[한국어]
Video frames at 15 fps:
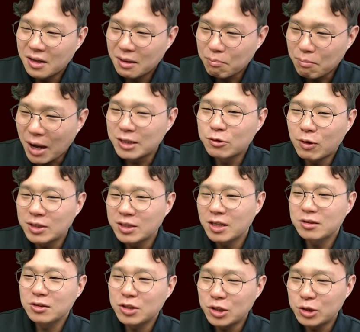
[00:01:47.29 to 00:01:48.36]
많은
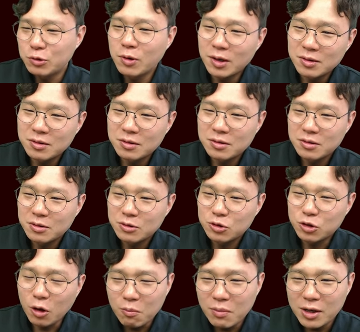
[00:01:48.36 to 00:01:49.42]
환자들을 치료한
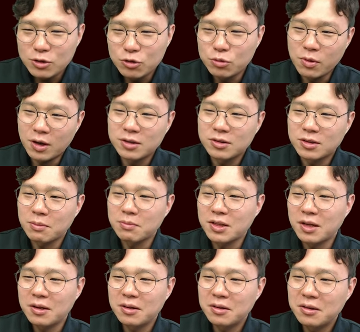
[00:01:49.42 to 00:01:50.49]
정말 유명한 의사입니다.